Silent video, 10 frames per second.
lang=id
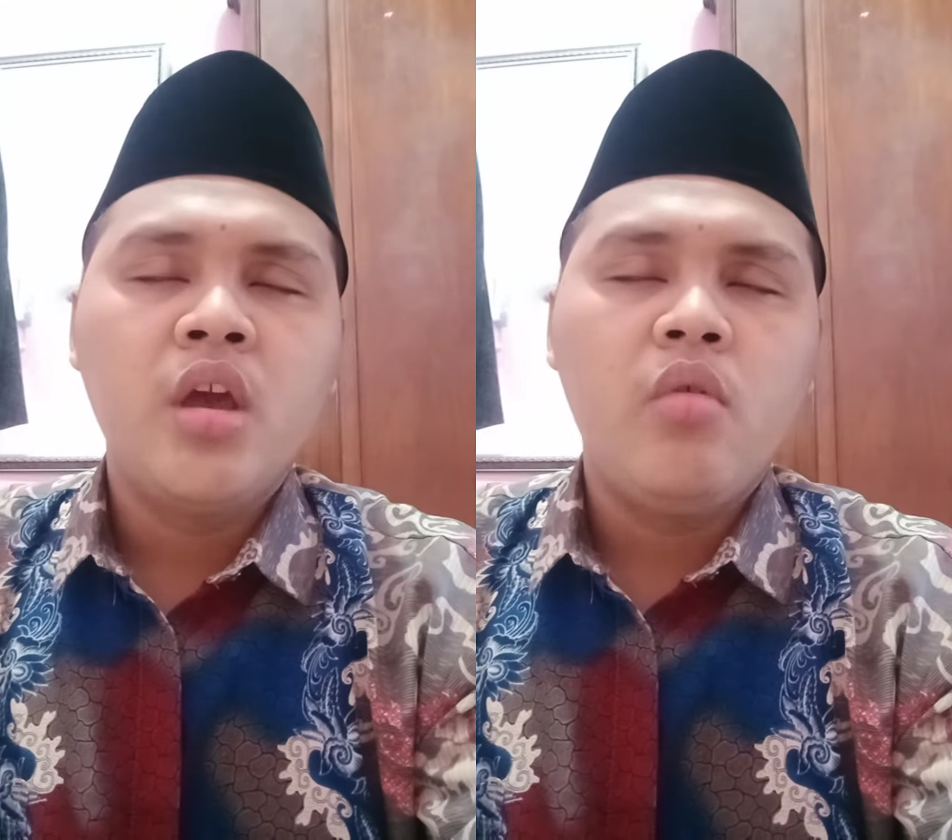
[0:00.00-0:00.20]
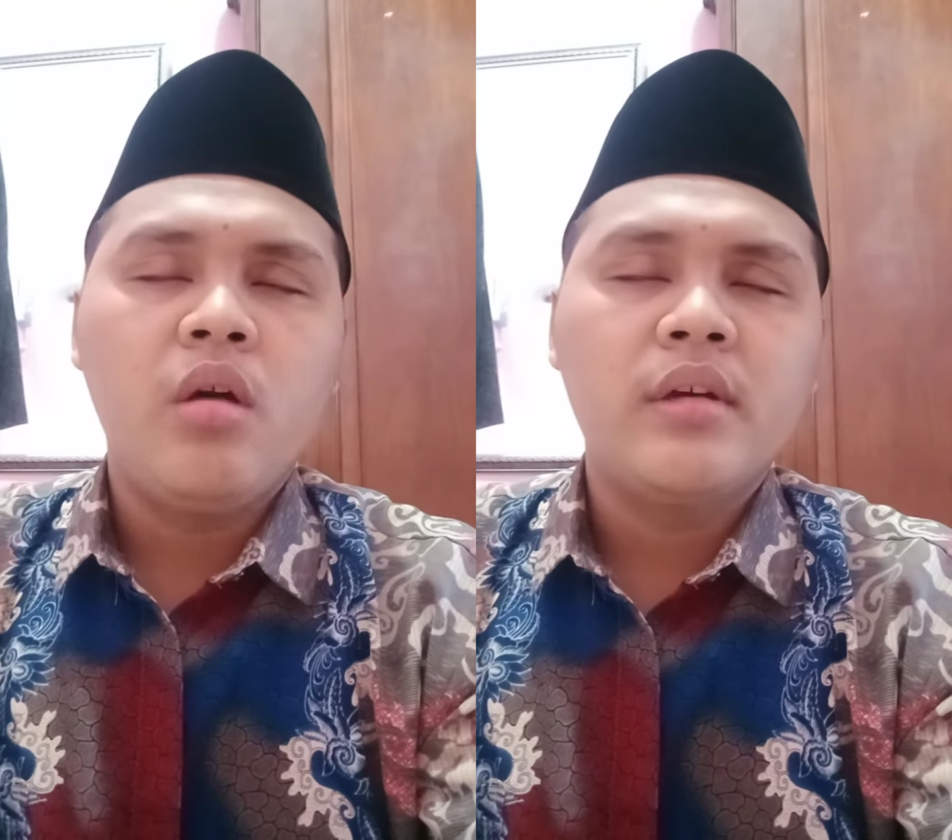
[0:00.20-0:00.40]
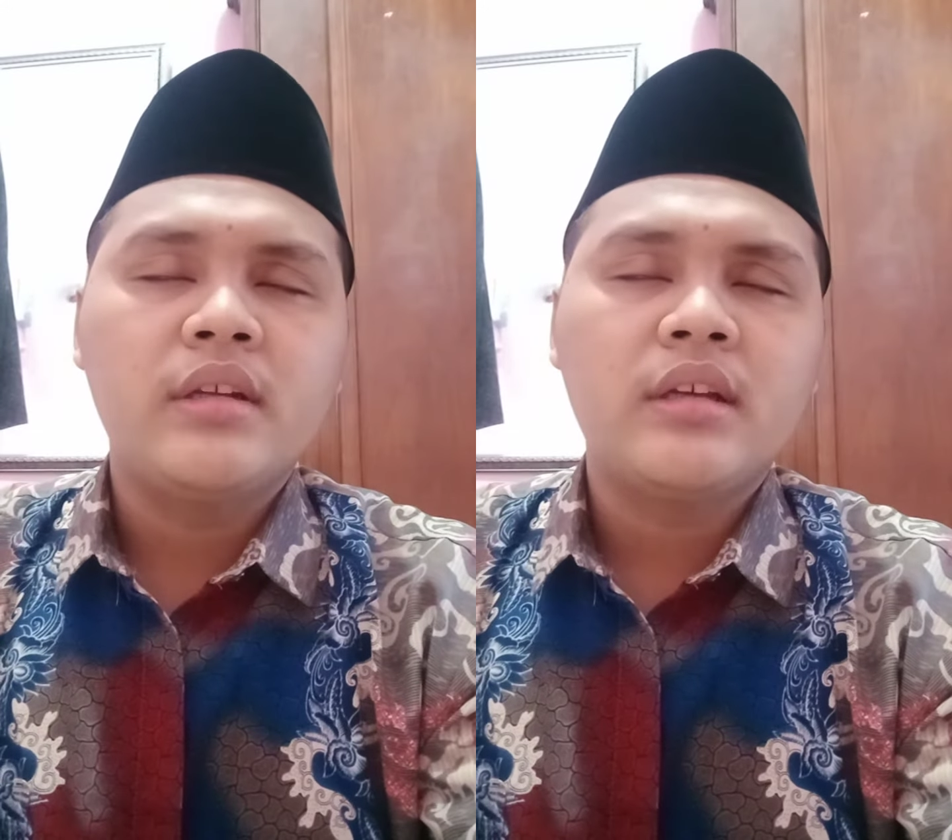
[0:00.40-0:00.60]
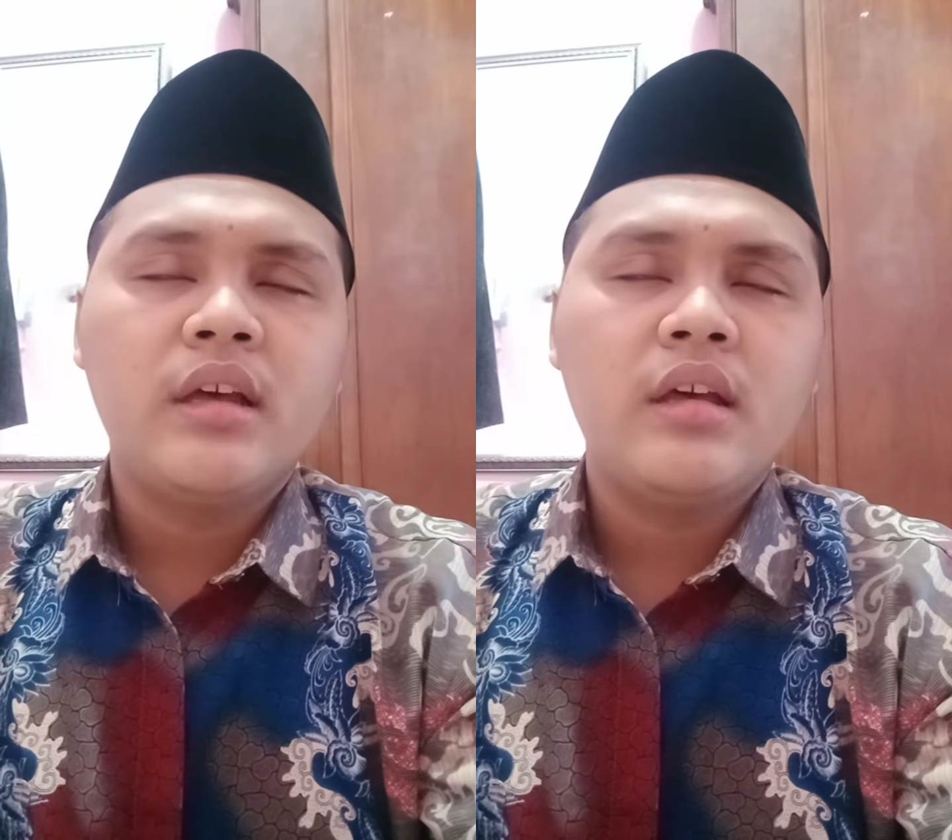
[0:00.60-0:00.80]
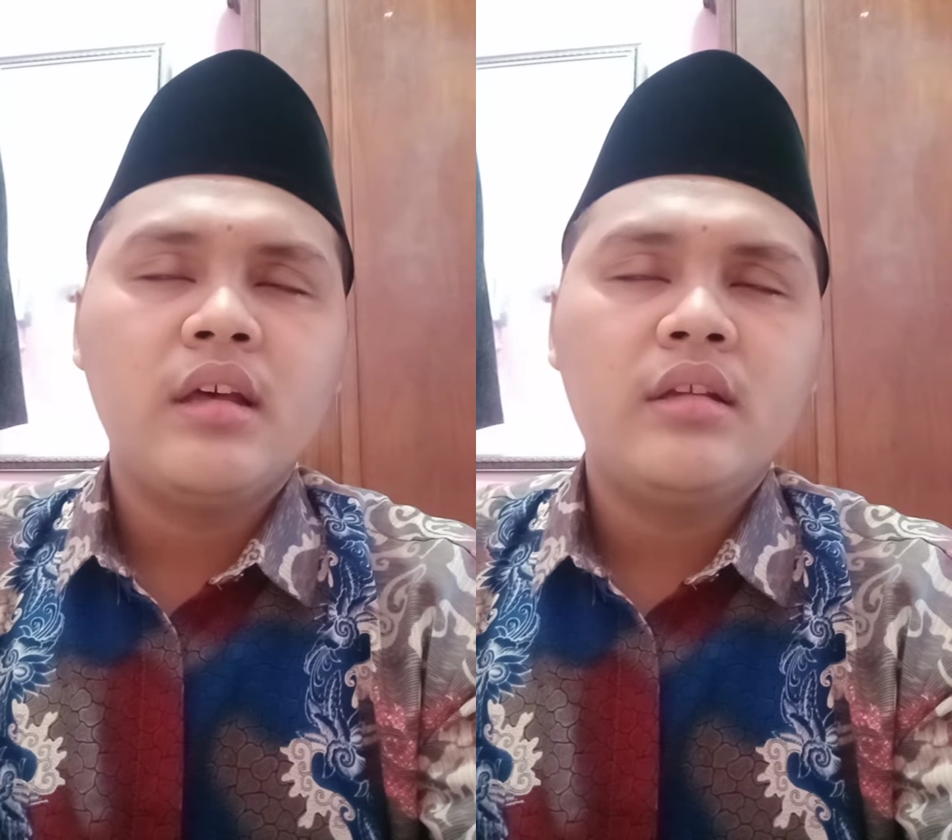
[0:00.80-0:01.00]
wa man
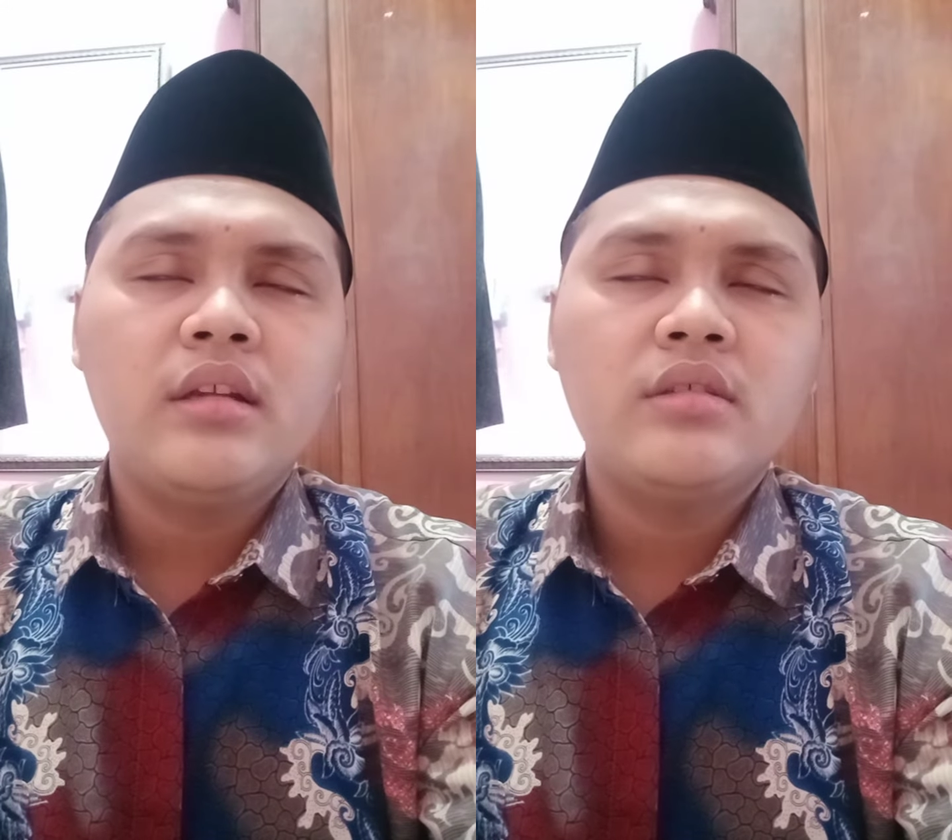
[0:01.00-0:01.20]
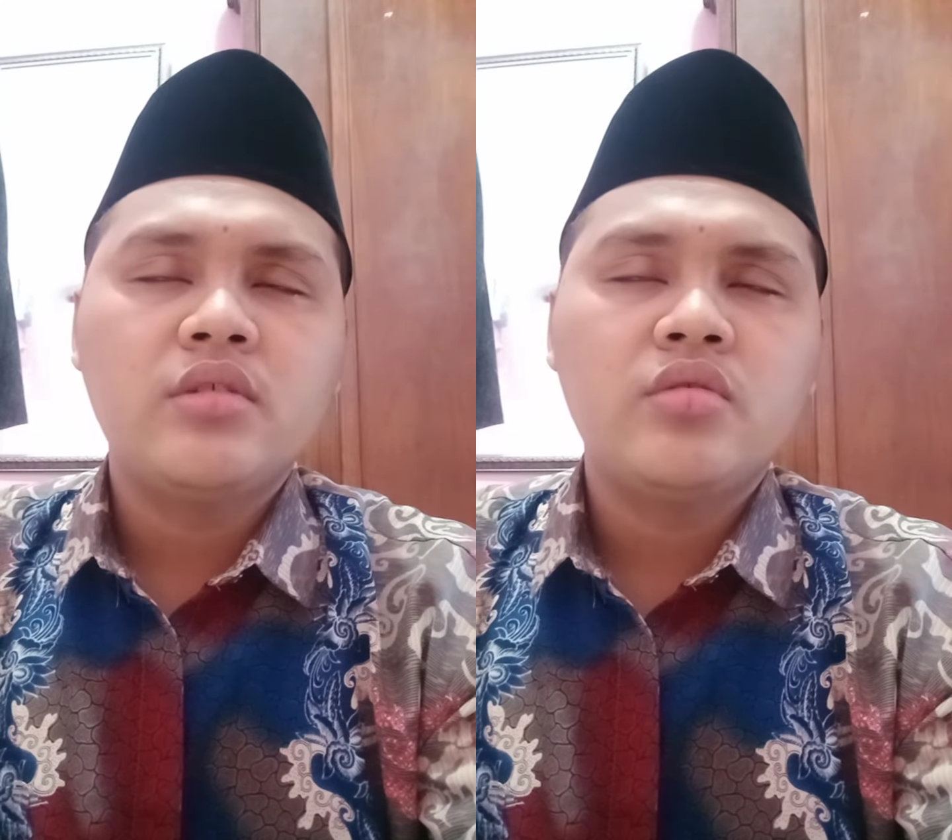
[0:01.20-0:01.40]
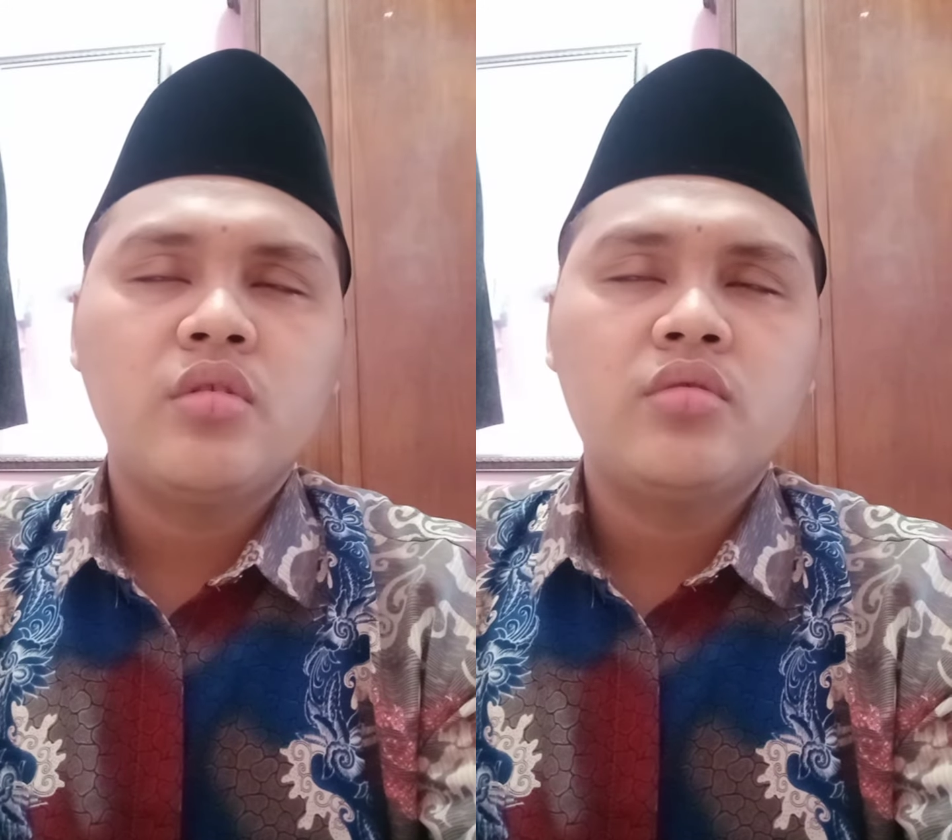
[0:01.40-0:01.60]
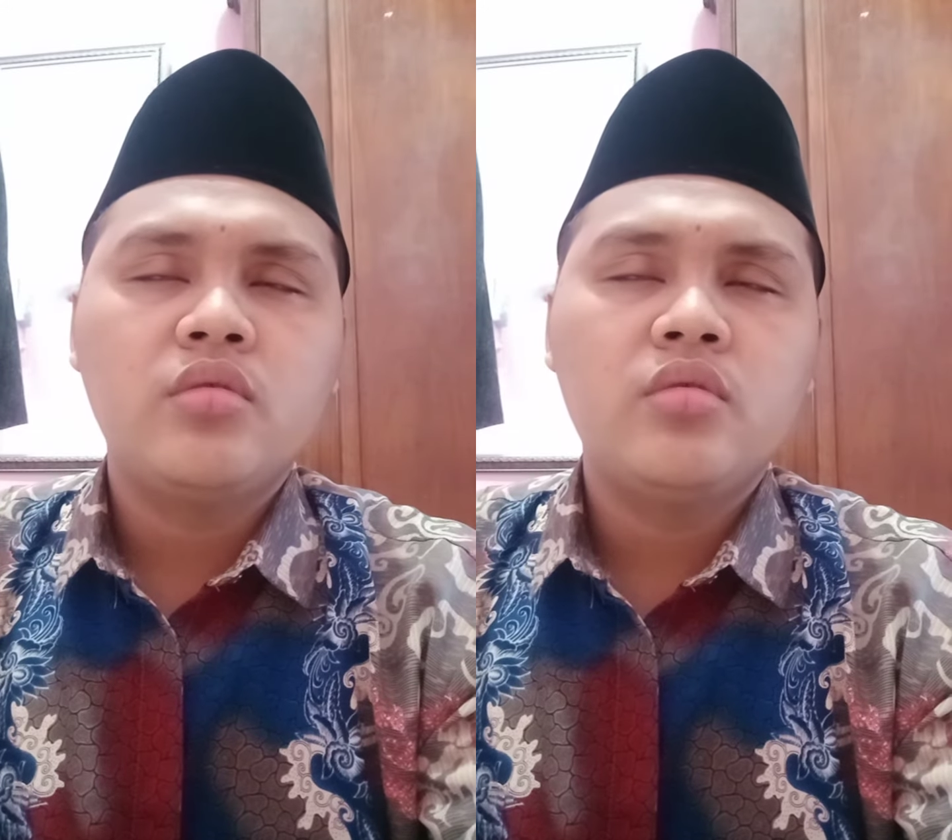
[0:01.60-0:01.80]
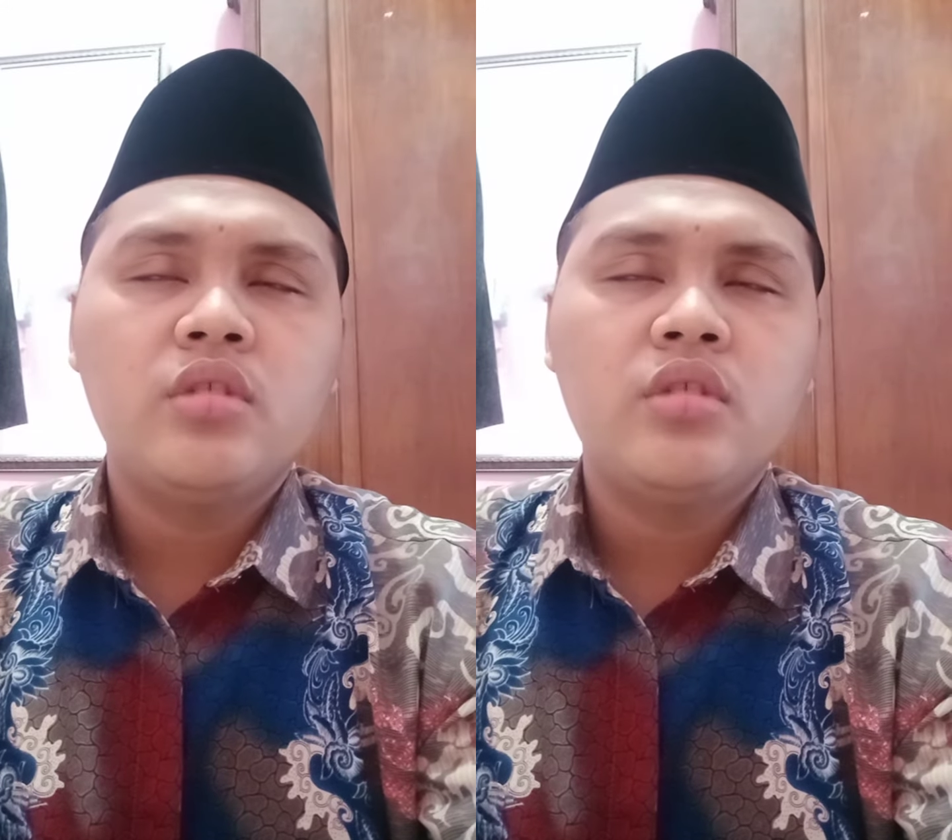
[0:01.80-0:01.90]
kanat hijratuhu